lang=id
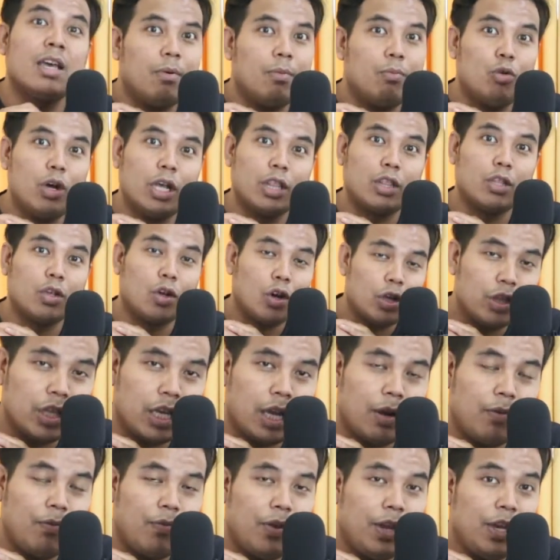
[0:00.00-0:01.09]
membuat
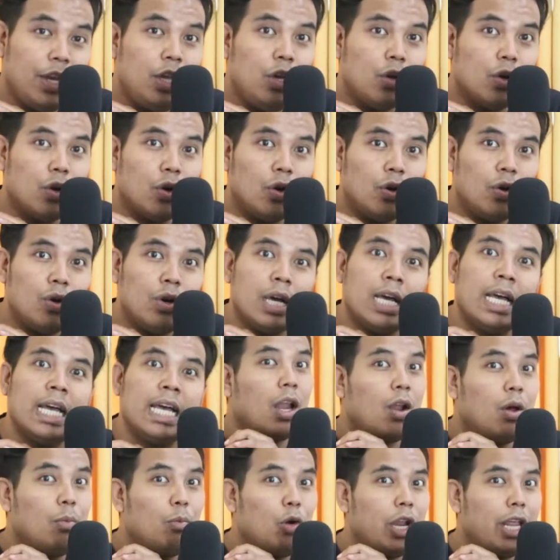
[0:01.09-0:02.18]
konten video.
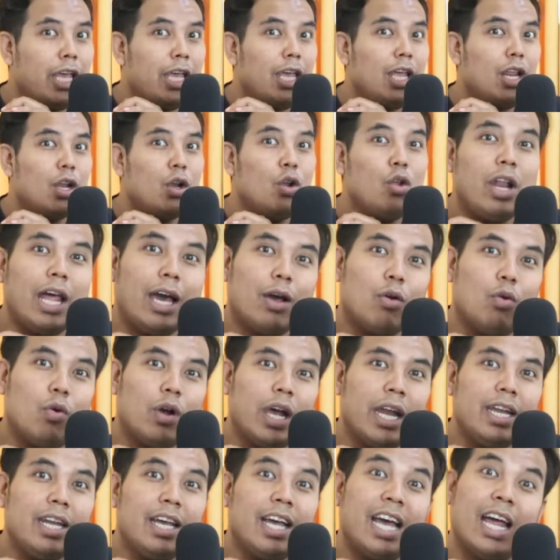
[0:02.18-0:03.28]
Kalau boleh lo
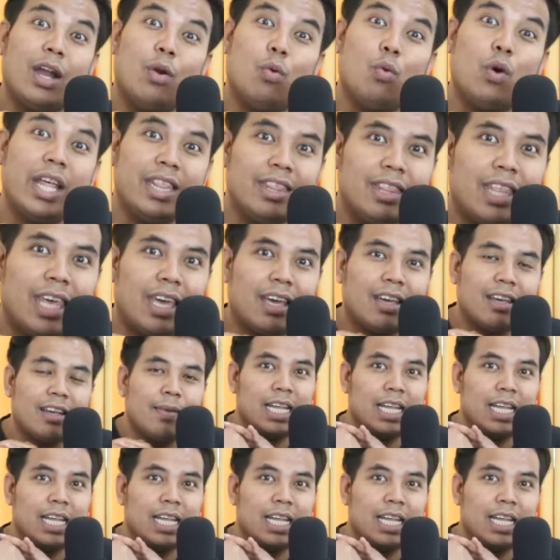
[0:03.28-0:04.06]
lakukan dengan one take.